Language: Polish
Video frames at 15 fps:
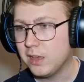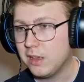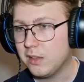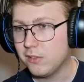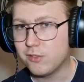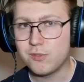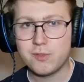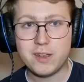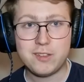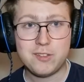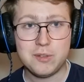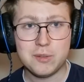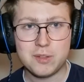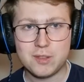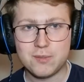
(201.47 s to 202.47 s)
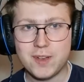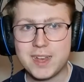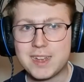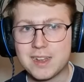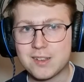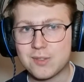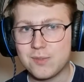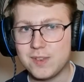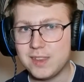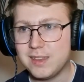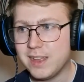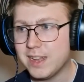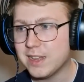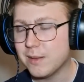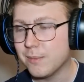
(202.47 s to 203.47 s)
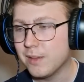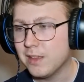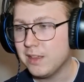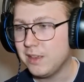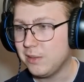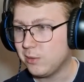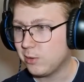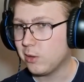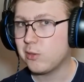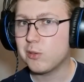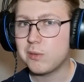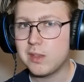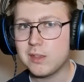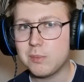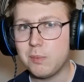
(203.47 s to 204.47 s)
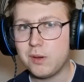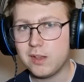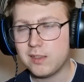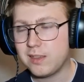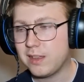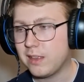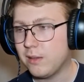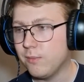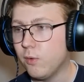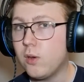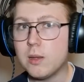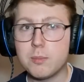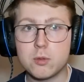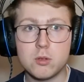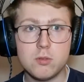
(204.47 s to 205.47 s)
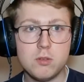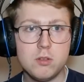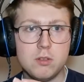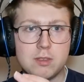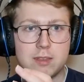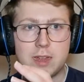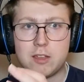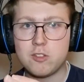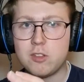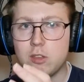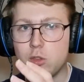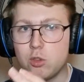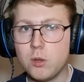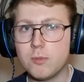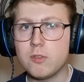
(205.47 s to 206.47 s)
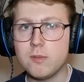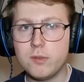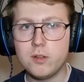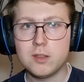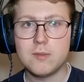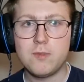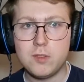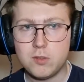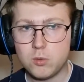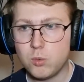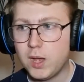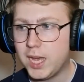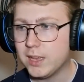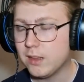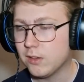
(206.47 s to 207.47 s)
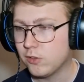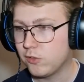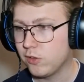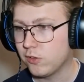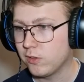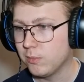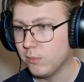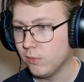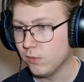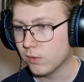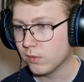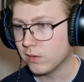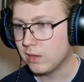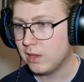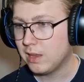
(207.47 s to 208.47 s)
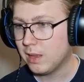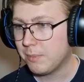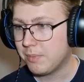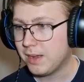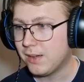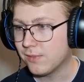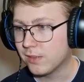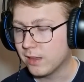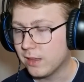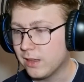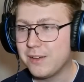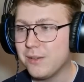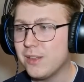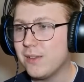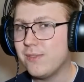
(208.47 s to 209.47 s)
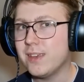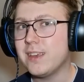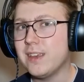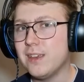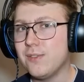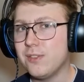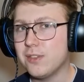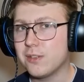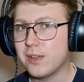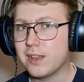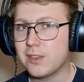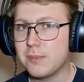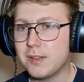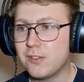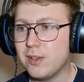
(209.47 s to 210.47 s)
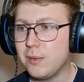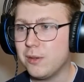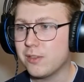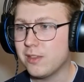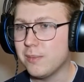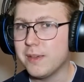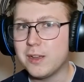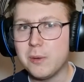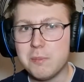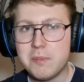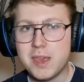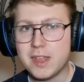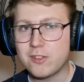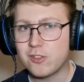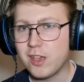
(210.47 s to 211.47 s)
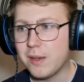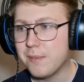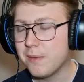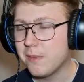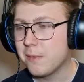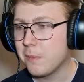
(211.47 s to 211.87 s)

że właśnie o tych walkach z Vaderem i to, co tutaj jest pokazane. W ogóle, bo to strasznie dobrze wygląda wizualnie, szczerze mówiąc. Naprawdę. Kurde, wiek Inkwizytora, jak zobaczyłem go z tym jego mieczem,